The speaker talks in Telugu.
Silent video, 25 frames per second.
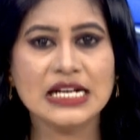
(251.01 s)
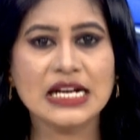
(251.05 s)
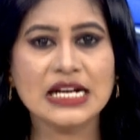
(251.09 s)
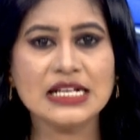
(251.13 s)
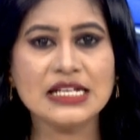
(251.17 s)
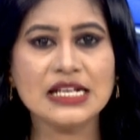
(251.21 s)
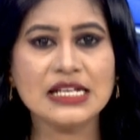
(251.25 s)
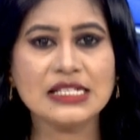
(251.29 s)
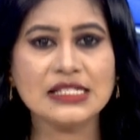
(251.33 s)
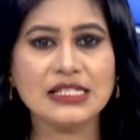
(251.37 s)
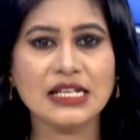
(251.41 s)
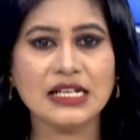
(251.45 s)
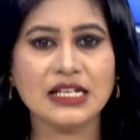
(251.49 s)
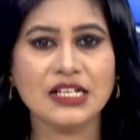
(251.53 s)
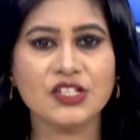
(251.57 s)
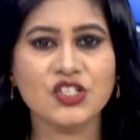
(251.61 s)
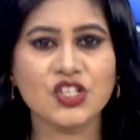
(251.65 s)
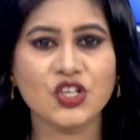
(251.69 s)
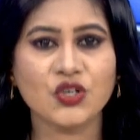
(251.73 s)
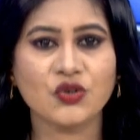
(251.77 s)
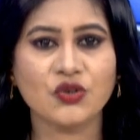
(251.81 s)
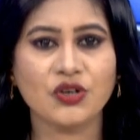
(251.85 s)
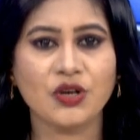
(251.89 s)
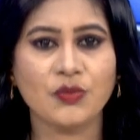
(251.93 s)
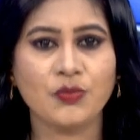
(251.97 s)
ఘటనాస్థలికి
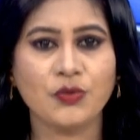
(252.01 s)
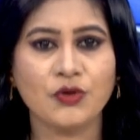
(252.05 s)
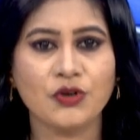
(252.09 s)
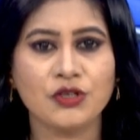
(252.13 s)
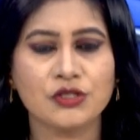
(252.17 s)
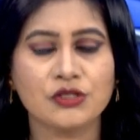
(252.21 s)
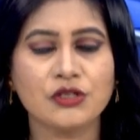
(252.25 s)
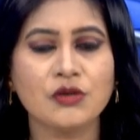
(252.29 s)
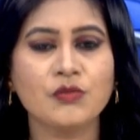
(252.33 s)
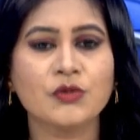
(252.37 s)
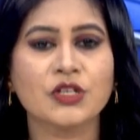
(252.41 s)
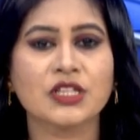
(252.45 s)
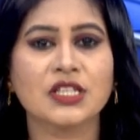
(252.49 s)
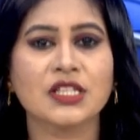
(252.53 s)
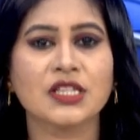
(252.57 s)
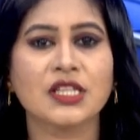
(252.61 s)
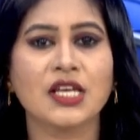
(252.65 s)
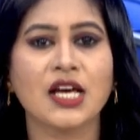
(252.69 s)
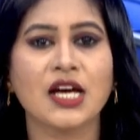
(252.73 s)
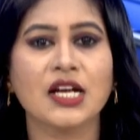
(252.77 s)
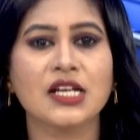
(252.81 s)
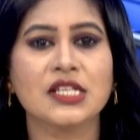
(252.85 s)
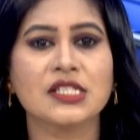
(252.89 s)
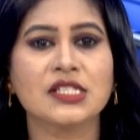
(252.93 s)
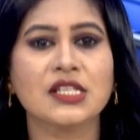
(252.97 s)
చేరుకున్న పోలీసులు
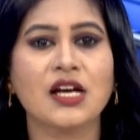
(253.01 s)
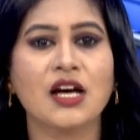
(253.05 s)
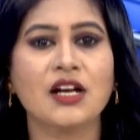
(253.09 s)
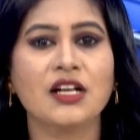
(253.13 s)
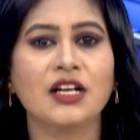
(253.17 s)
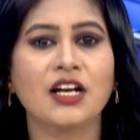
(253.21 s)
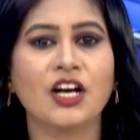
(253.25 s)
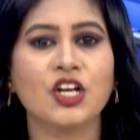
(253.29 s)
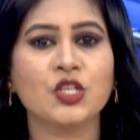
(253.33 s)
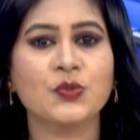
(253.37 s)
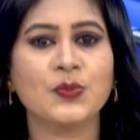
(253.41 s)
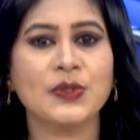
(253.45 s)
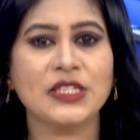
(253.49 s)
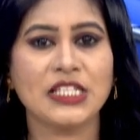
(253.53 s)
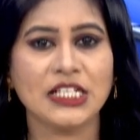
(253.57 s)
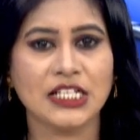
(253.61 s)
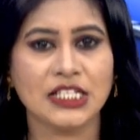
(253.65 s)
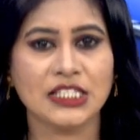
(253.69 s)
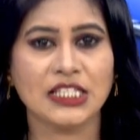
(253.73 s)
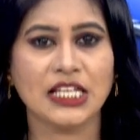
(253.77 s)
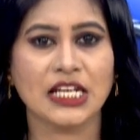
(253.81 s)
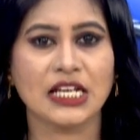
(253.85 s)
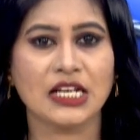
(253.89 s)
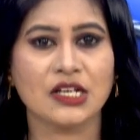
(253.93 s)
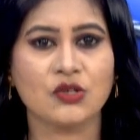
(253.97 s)
మృతదేహాన్ని స్థానిక
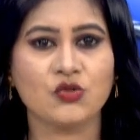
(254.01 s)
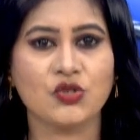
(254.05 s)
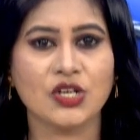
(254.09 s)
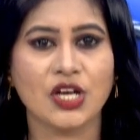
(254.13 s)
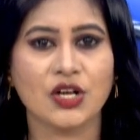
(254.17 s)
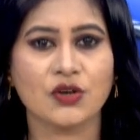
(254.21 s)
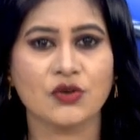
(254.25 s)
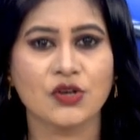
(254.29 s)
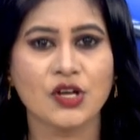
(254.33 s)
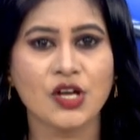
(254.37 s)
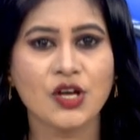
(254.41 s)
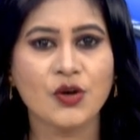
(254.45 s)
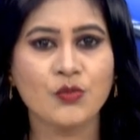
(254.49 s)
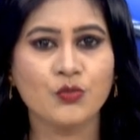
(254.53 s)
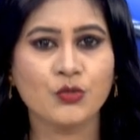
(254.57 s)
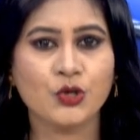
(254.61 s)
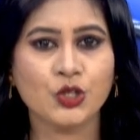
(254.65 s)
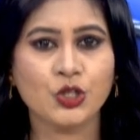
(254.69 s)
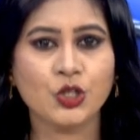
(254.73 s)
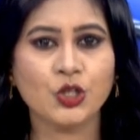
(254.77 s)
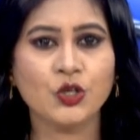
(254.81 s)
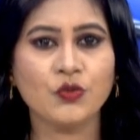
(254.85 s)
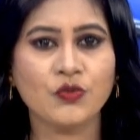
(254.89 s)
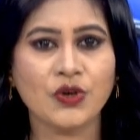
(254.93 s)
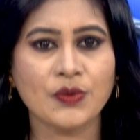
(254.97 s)
ఆసుపత్రికి తరలించారు
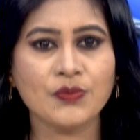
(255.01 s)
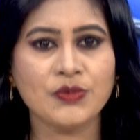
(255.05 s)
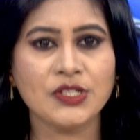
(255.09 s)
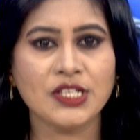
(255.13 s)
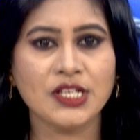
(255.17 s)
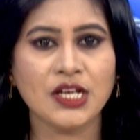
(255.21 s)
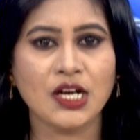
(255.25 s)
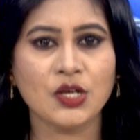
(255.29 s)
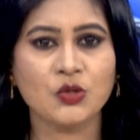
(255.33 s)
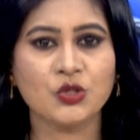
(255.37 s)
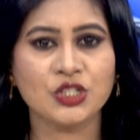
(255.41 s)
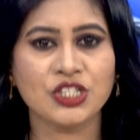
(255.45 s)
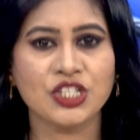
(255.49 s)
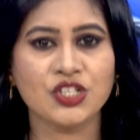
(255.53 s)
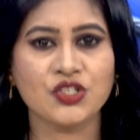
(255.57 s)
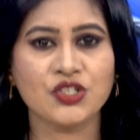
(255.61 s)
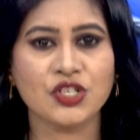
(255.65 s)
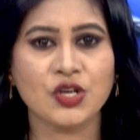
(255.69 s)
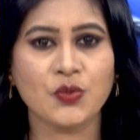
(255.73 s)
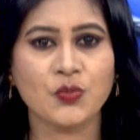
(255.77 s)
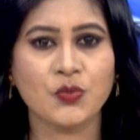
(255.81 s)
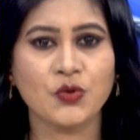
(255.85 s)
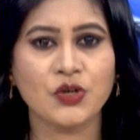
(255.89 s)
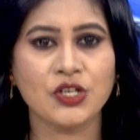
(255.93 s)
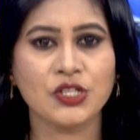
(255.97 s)
మృతుడు వంశీగా
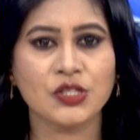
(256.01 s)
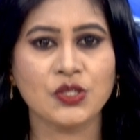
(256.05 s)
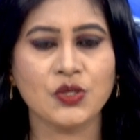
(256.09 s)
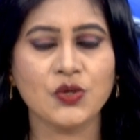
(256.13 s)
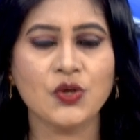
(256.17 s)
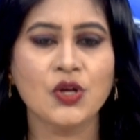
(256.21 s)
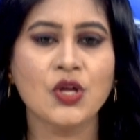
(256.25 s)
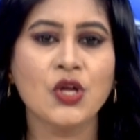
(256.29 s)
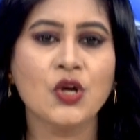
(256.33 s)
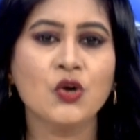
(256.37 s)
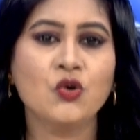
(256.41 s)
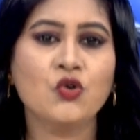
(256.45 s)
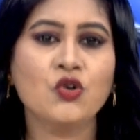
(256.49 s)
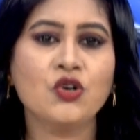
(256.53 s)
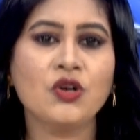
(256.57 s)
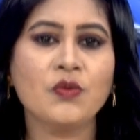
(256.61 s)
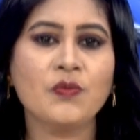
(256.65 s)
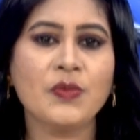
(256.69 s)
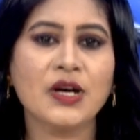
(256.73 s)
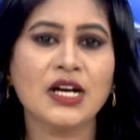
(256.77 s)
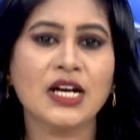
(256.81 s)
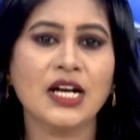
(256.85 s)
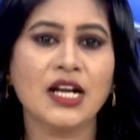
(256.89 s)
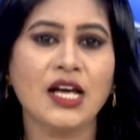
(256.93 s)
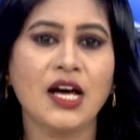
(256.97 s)
గుర్తించిన పోలీసులు
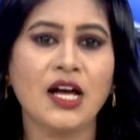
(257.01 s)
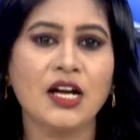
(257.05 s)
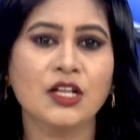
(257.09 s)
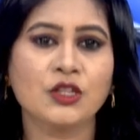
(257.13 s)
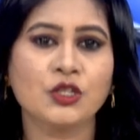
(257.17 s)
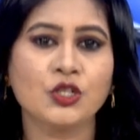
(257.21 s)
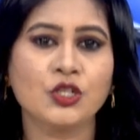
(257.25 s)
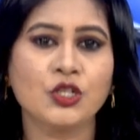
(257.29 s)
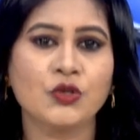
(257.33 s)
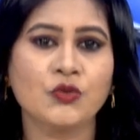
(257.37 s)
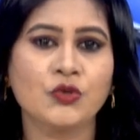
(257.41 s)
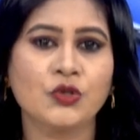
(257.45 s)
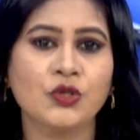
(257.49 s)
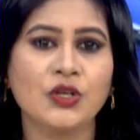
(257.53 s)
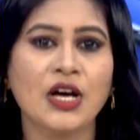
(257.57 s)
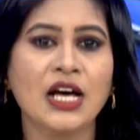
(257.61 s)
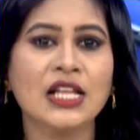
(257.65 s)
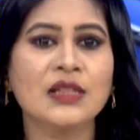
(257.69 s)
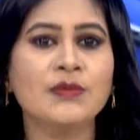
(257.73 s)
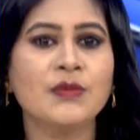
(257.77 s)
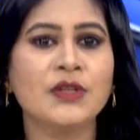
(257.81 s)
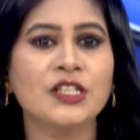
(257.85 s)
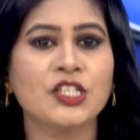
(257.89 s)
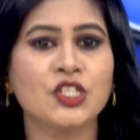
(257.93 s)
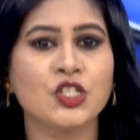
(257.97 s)
కుటుంబ కలహాలతో యువకుడు
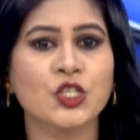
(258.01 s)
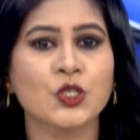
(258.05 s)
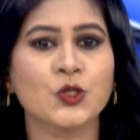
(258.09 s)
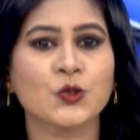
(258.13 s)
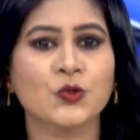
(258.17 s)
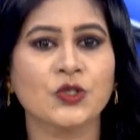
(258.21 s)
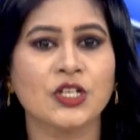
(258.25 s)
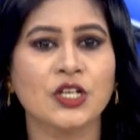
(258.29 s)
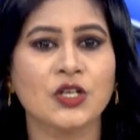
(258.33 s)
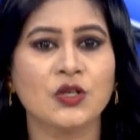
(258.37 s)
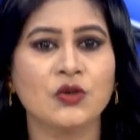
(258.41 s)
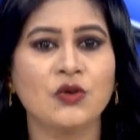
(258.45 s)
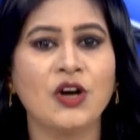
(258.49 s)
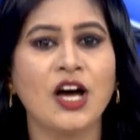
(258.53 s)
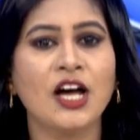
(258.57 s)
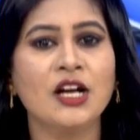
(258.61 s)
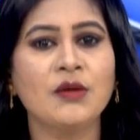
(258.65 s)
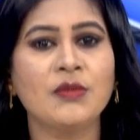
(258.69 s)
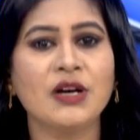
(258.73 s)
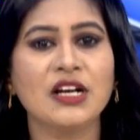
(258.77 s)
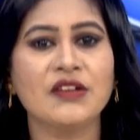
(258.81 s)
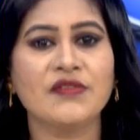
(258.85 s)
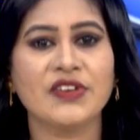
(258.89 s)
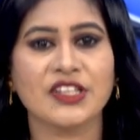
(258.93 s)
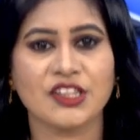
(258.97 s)
ఆత్మహత్య చేసుకున్నట్లు
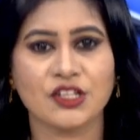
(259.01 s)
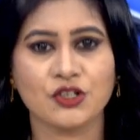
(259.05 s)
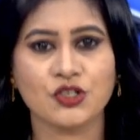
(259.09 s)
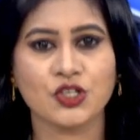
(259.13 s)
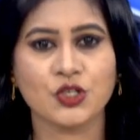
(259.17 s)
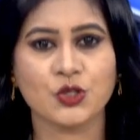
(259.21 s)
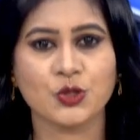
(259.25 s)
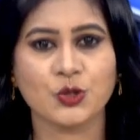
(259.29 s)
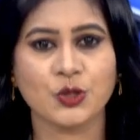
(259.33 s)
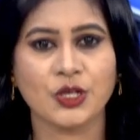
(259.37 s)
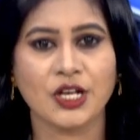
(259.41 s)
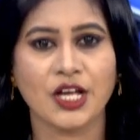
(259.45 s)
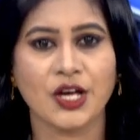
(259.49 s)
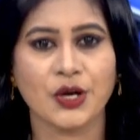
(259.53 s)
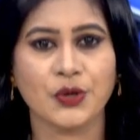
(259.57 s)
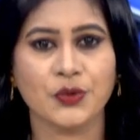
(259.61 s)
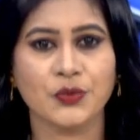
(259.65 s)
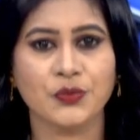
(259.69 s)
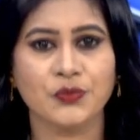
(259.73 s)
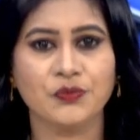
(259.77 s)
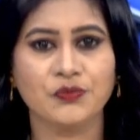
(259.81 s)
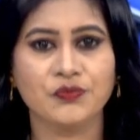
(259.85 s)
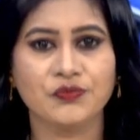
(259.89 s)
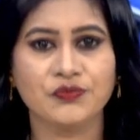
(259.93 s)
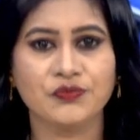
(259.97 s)
అనుమానం వ్యక్తం చేస్తున్నారు